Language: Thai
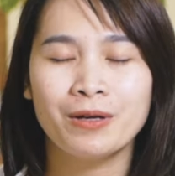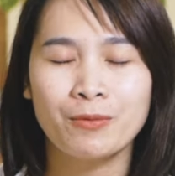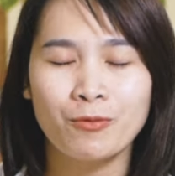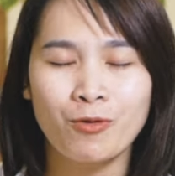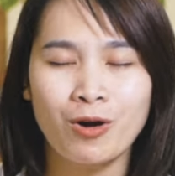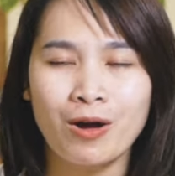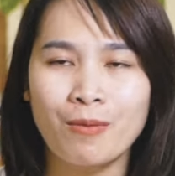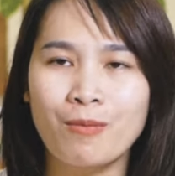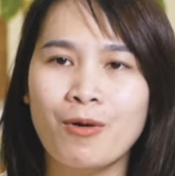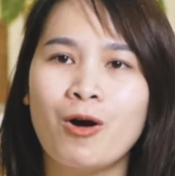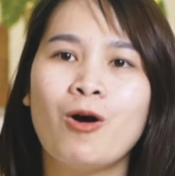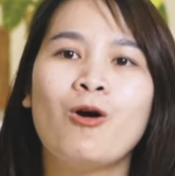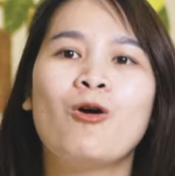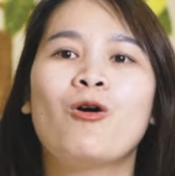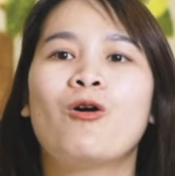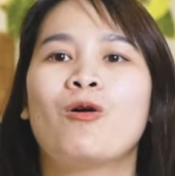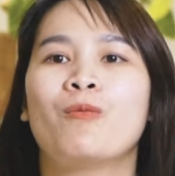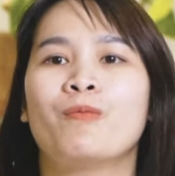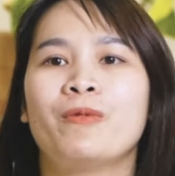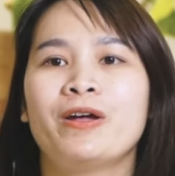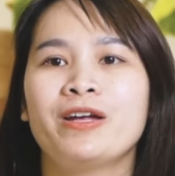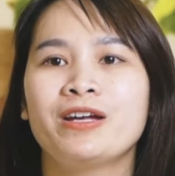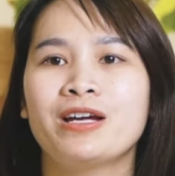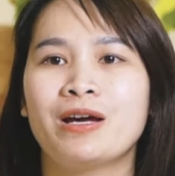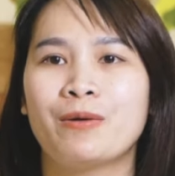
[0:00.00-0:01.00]
เพิ่มความหอ
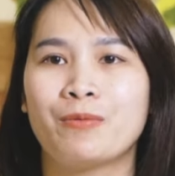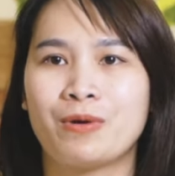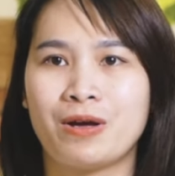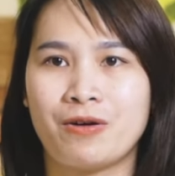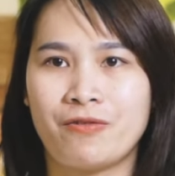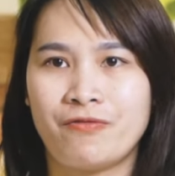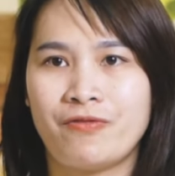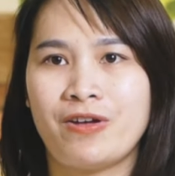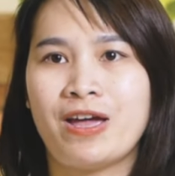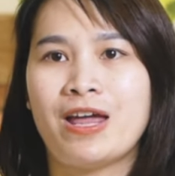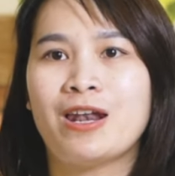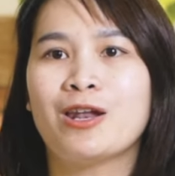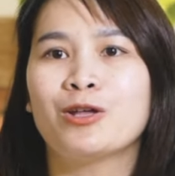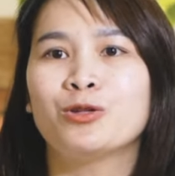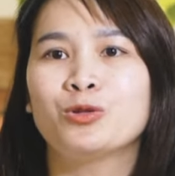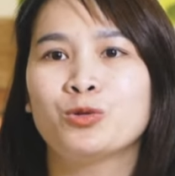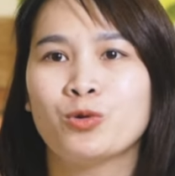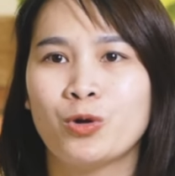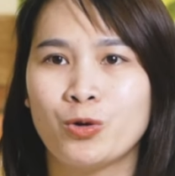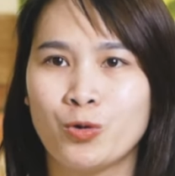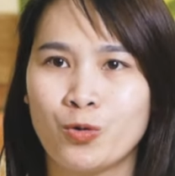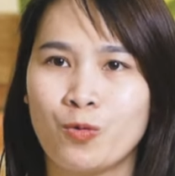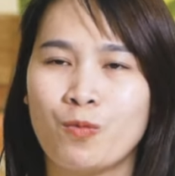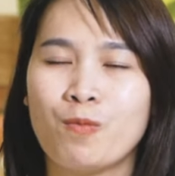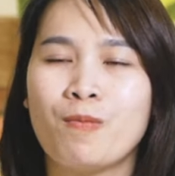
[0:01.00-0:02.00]
มให้กับกาแฟและ
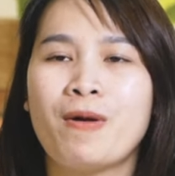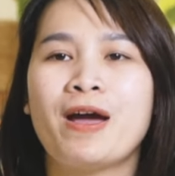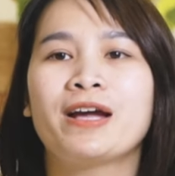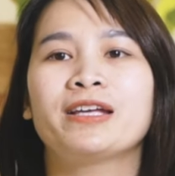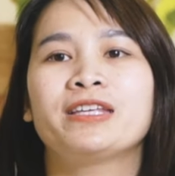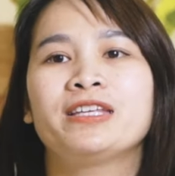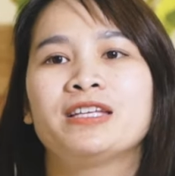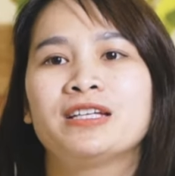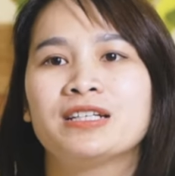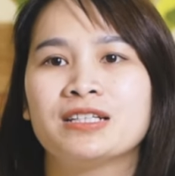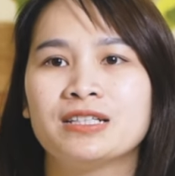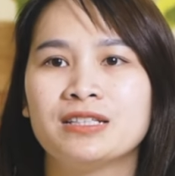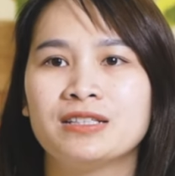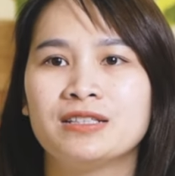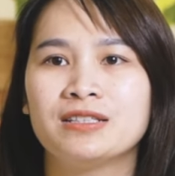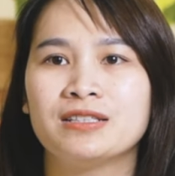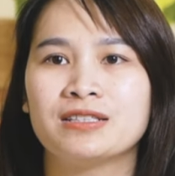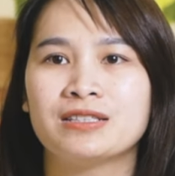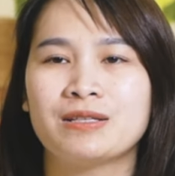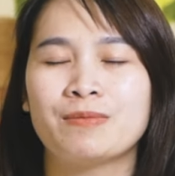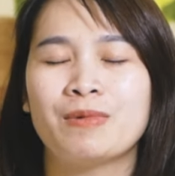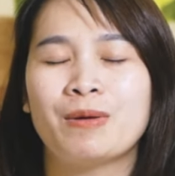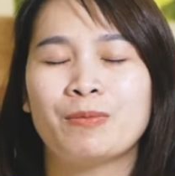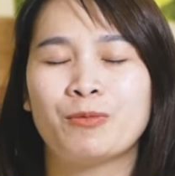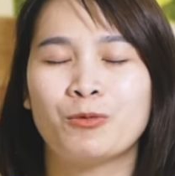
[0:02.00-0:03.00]
ตัวนมมากยิ่งขึ้น
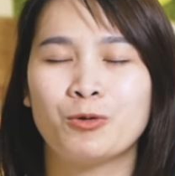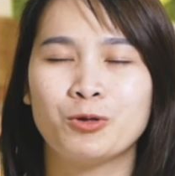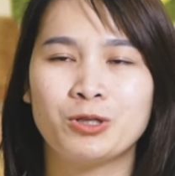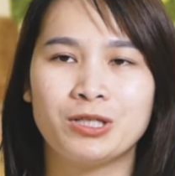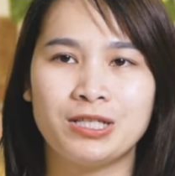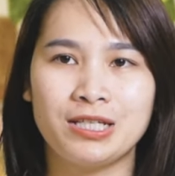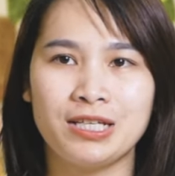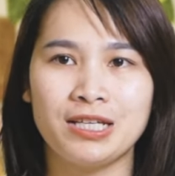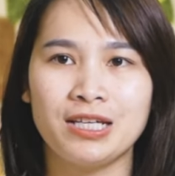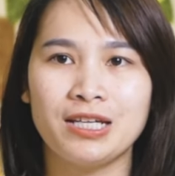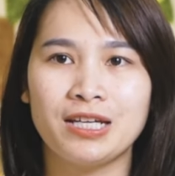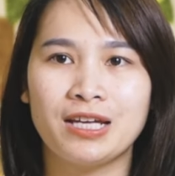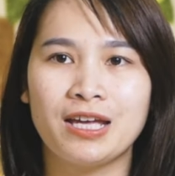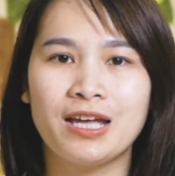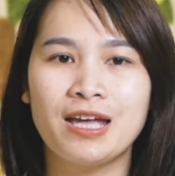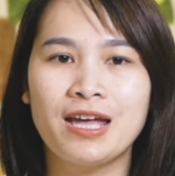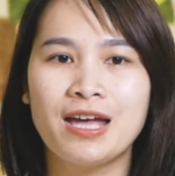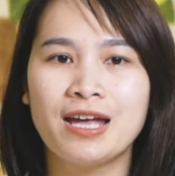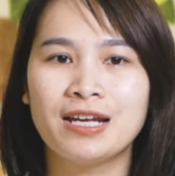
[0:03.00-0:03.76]
สำหรับคนที่